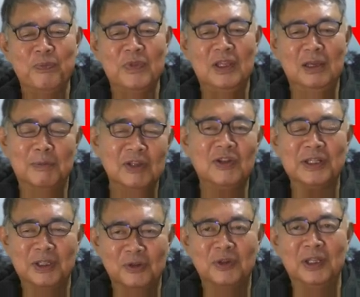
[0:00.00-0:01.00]
いや、まさに
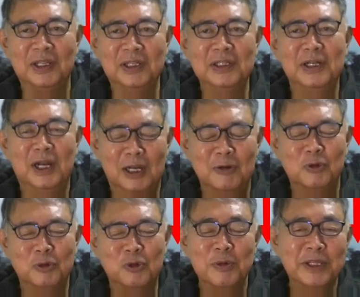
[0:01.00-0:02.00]
ですね、あ
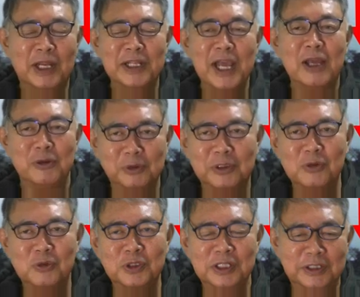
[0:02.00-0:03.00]
の、止めたら嫌よっていう
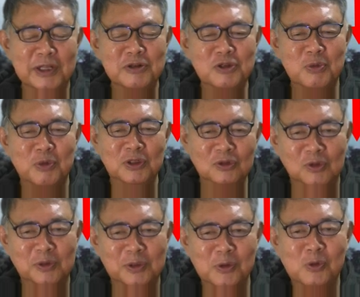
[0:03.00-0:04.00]
ふうに言ってる人もいる
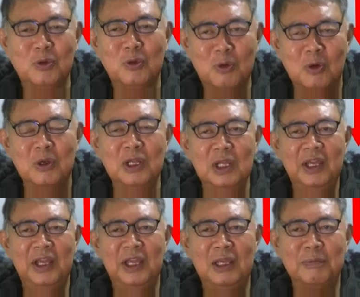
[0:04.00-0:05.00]
ぞっていうことを、
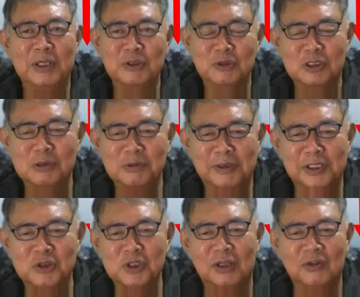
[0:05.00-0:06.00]
えー、まあ、YouTube で
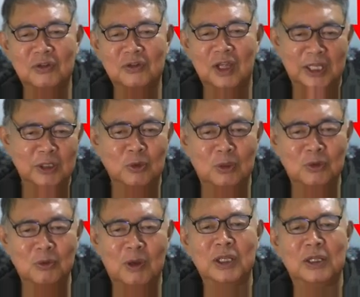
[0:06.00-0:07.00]
私は叫んどると
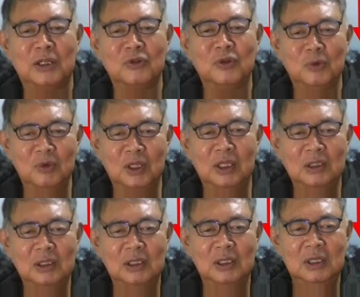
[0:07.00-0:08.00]
いうわけなんですけどね。
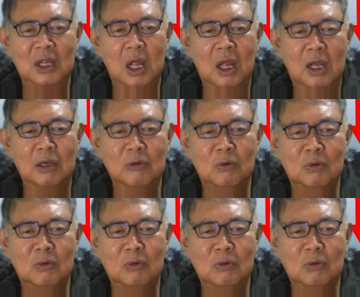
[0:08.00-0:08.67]
あのー、